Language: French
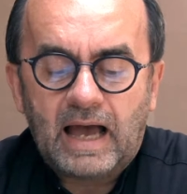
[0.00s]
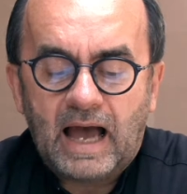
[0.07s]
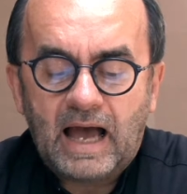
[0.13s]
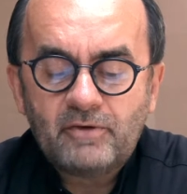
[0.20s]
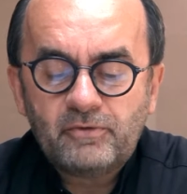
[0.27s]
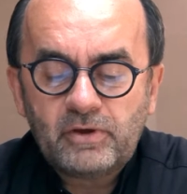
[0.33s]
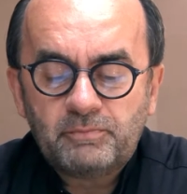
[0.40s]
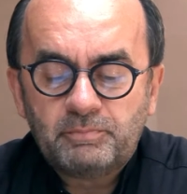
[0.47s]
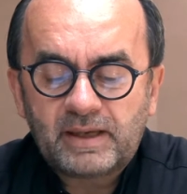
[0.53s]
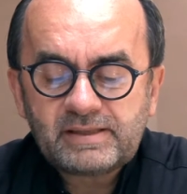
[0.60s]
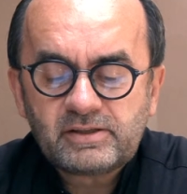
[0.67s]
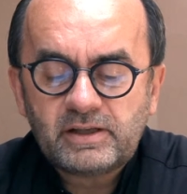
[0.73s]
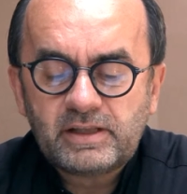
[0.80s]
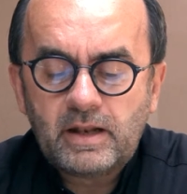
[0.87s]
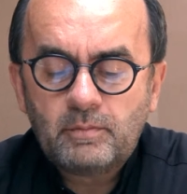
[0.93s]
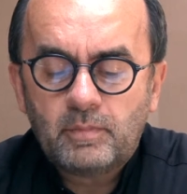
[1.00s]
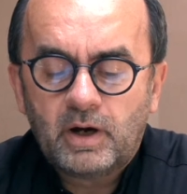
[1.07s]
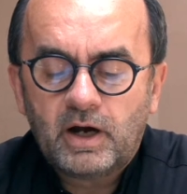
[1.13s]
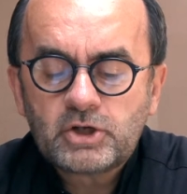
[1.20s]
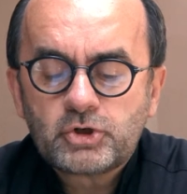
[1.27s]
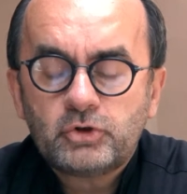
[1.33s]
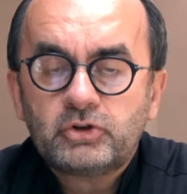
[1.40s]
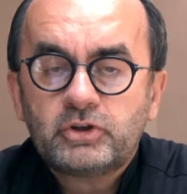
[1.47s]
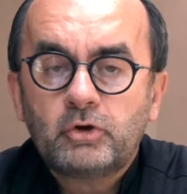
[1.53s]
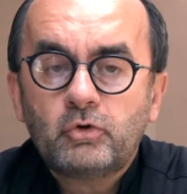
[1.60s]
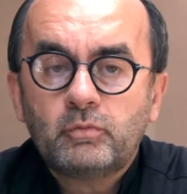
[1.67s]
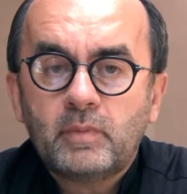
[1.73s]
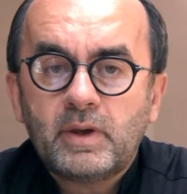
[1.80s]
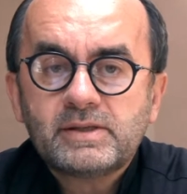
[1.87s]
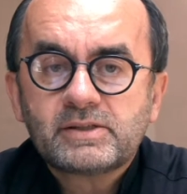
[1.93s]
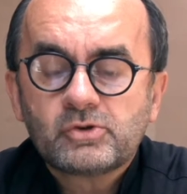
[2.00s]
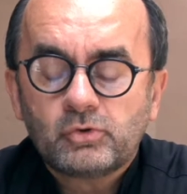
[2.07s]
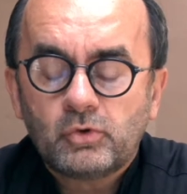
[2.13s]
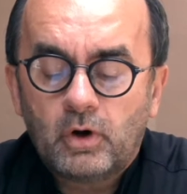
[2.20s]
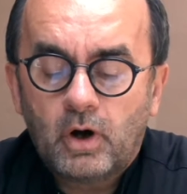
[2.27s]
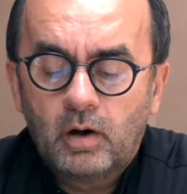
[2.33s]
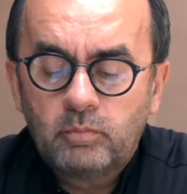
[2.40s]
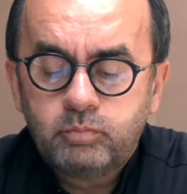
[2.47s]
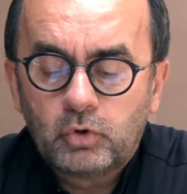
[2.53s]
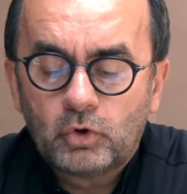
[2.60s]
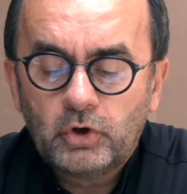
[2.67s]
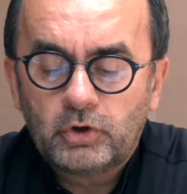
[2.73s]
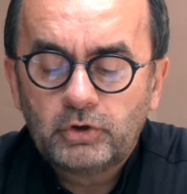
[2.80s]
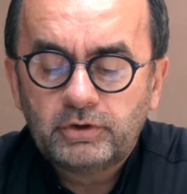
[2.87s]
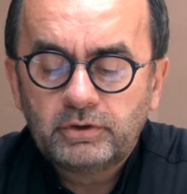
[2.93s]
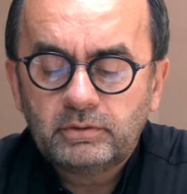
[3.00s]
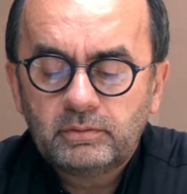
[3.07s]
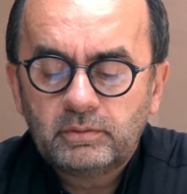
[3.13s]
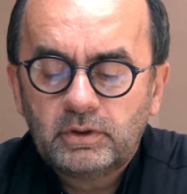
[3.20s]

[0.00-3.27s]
avait personnellement acheté une maison en Pologne